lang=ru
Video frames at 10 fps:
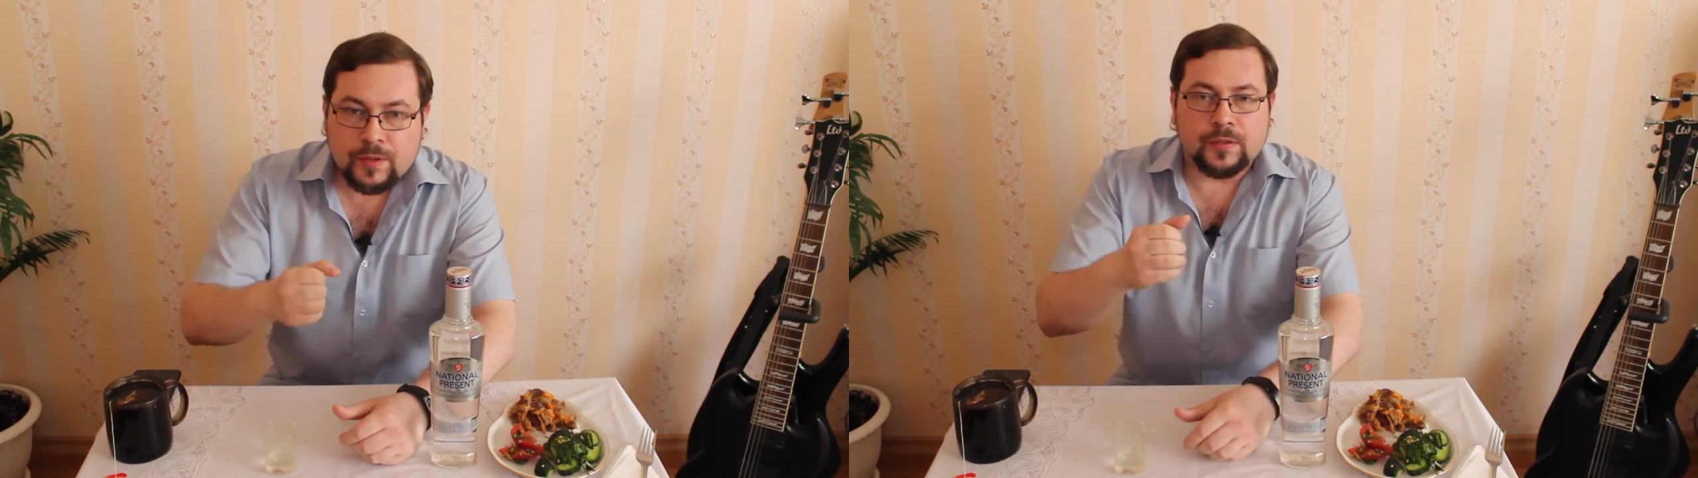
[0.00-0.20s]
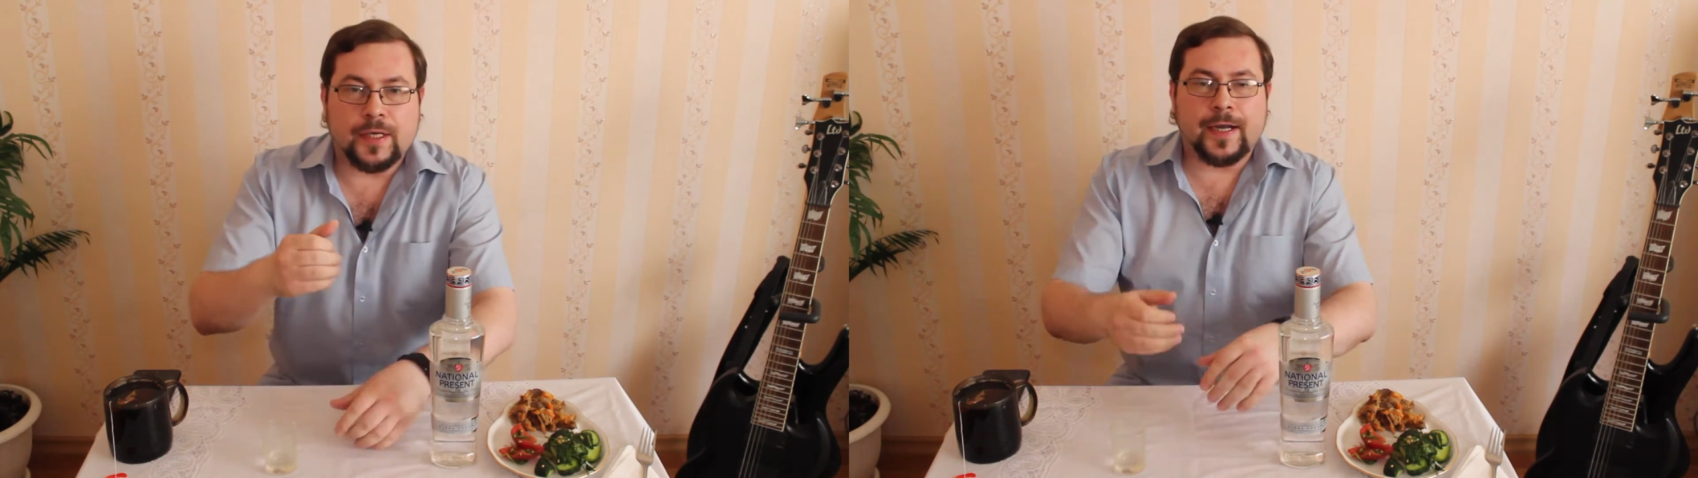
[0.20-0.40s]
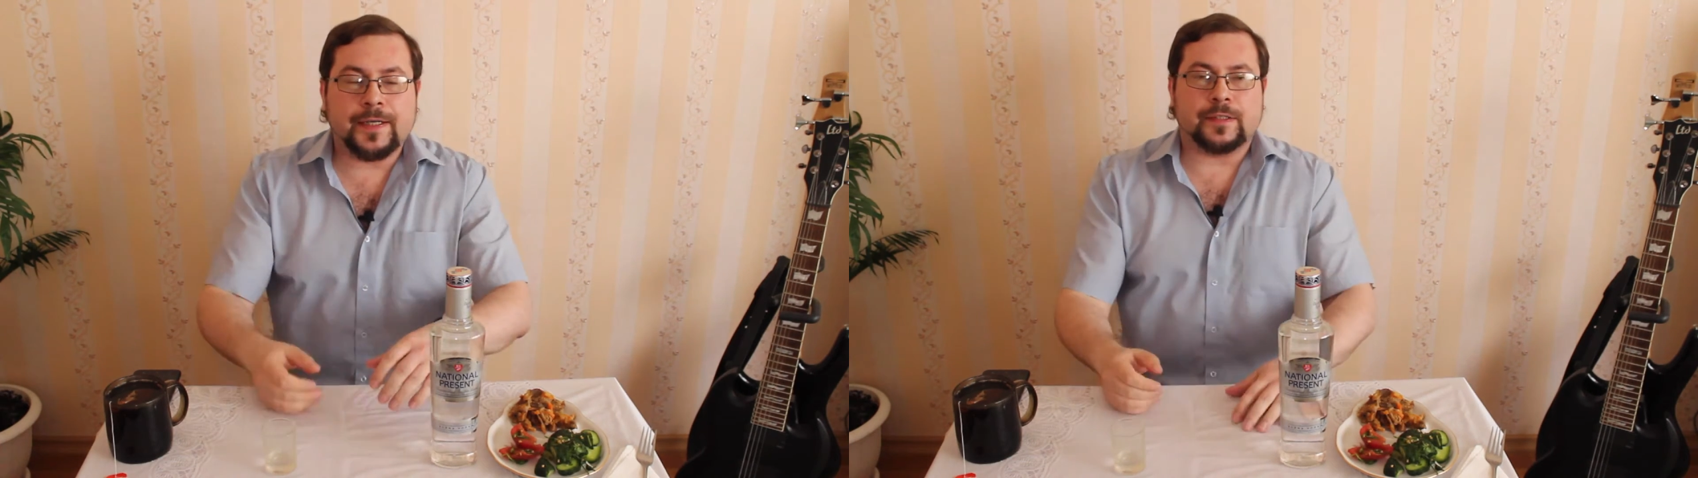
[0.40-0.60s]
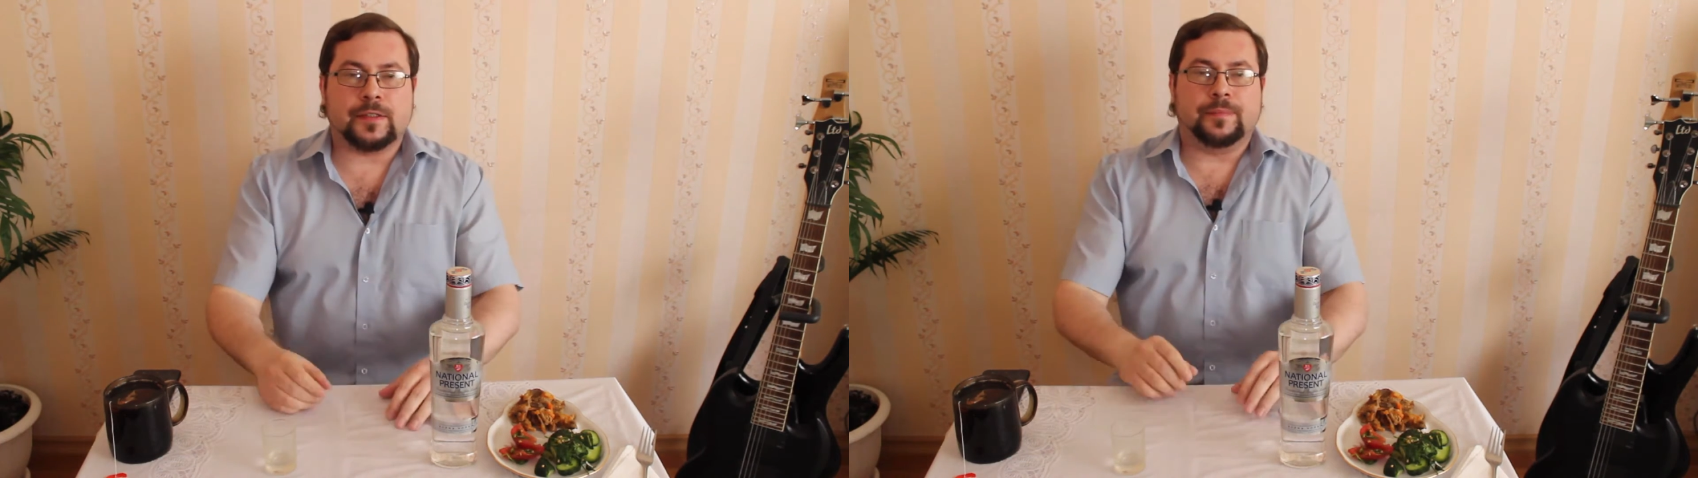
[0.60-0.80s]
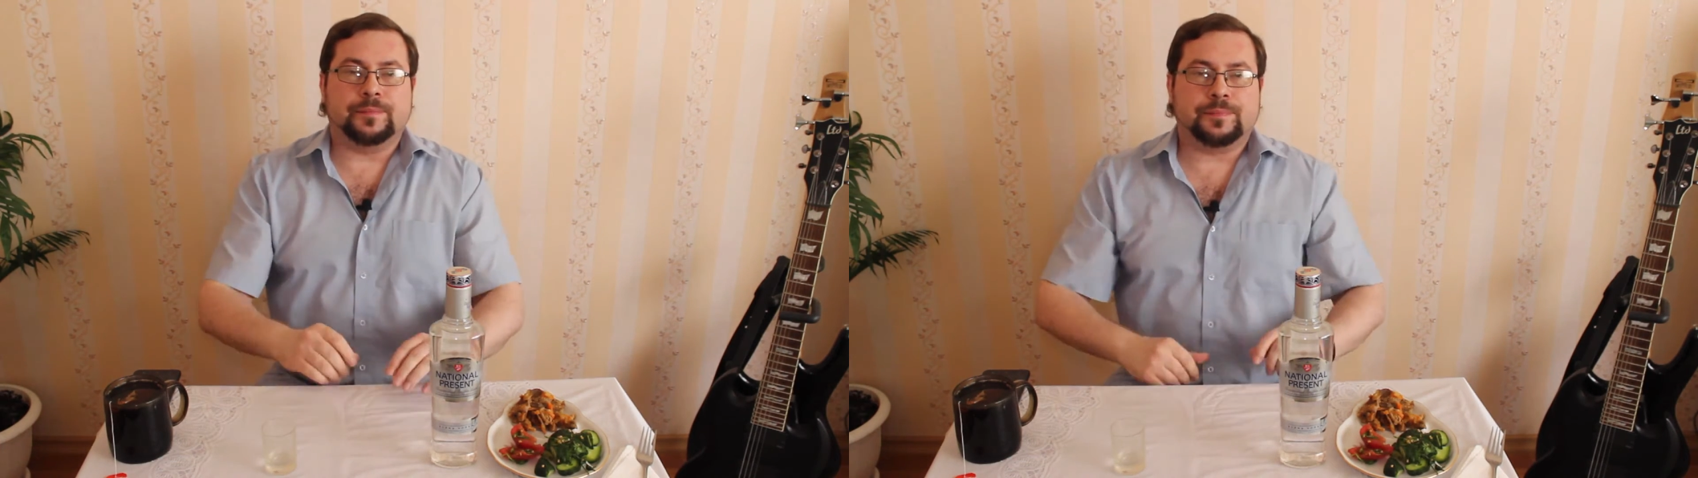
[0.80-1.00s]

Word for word: Наконец-то.